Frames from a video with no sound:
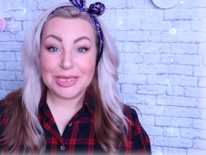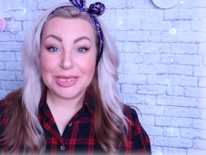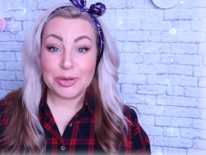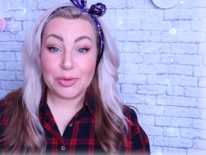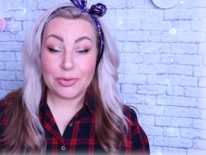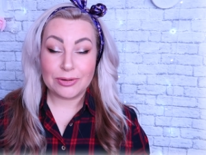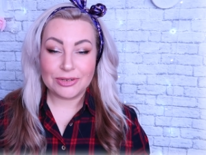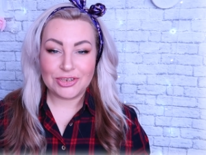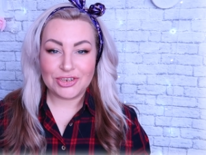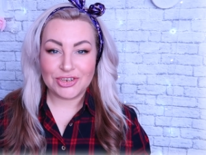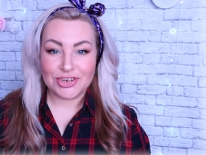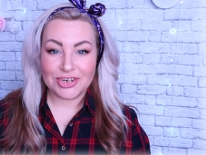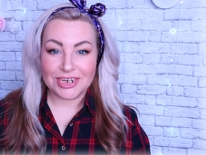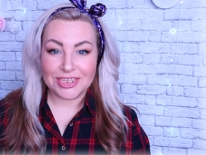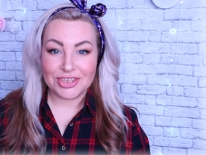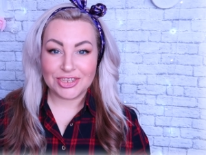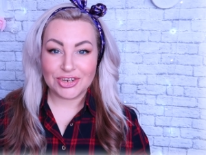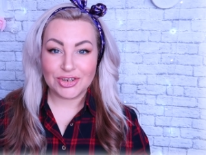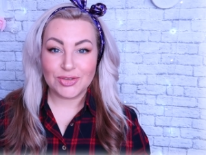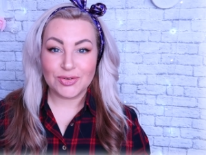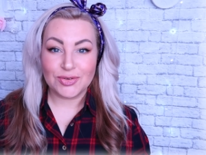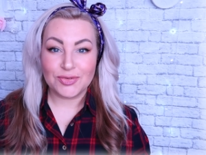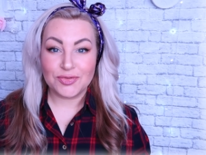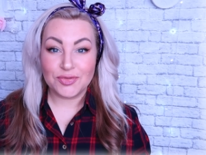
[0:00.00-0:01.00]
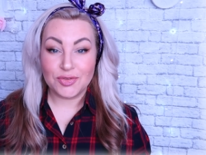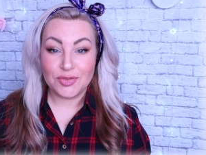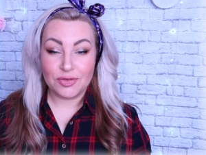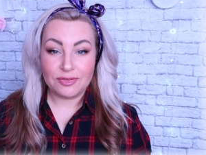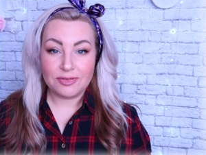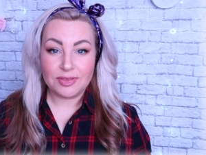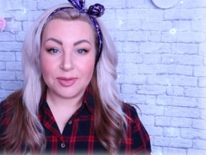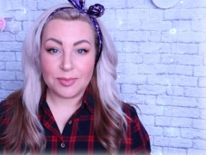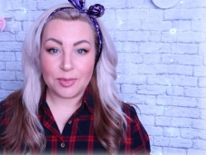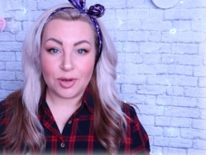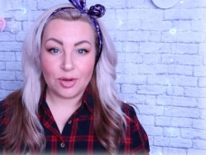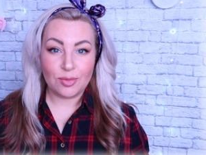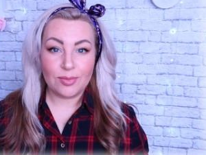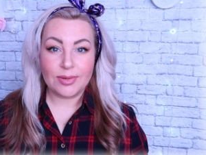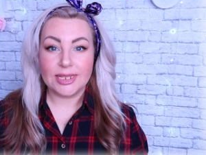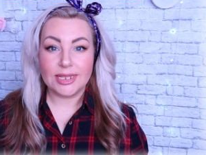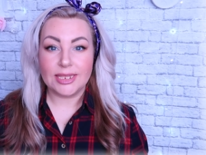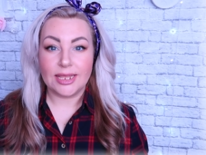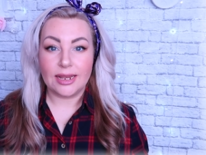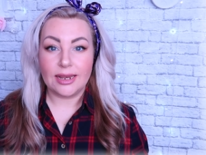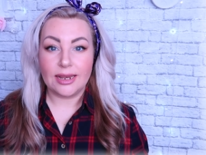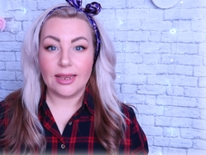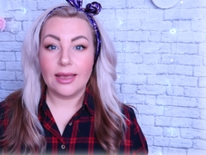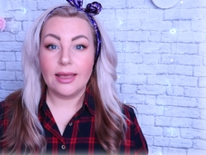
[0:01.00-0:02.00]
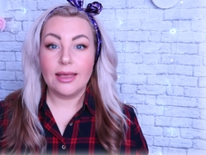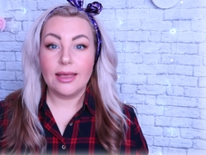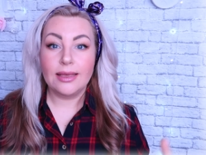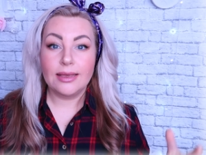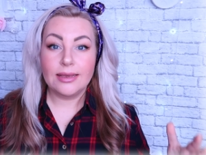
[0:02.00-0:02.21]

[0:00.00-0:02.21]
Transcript: и я очень рада, что вы вновь на моем канале.